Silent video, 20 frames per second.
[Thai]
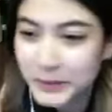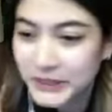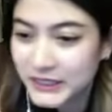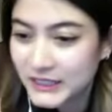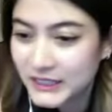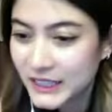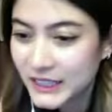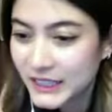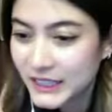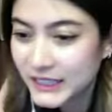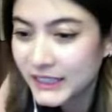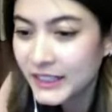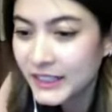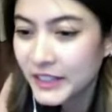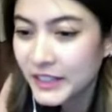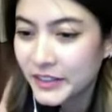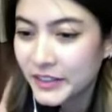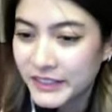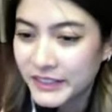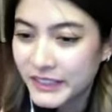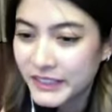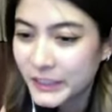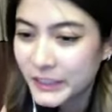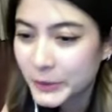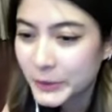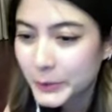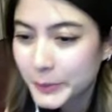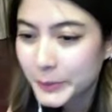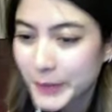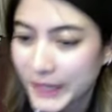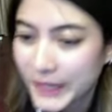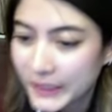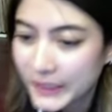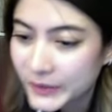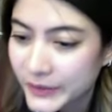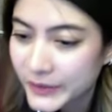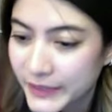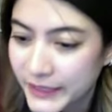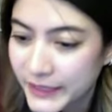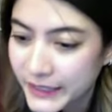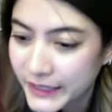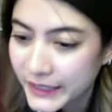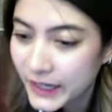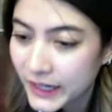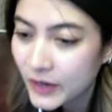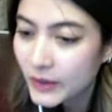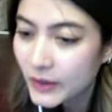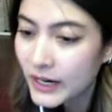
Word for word: อน วันนี้อยู่บ้านคนเดียวเหงา